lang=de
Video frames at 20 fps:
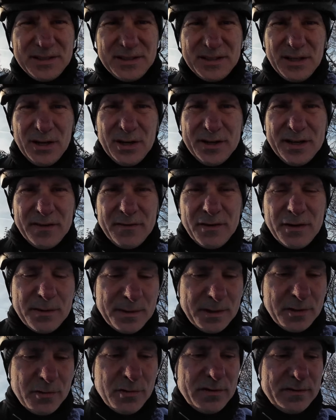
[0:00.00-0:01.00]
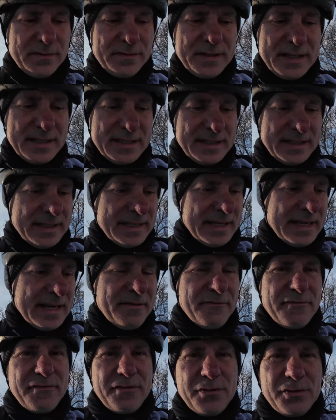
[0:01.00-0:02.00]
So, dann wollen wir mal gucken, wie es
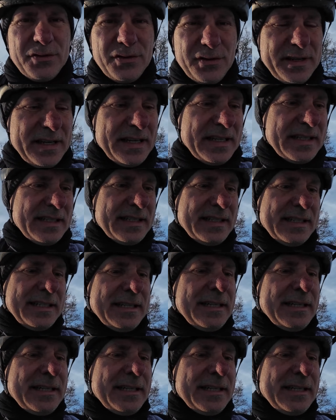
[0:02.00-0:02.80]
funktioniert.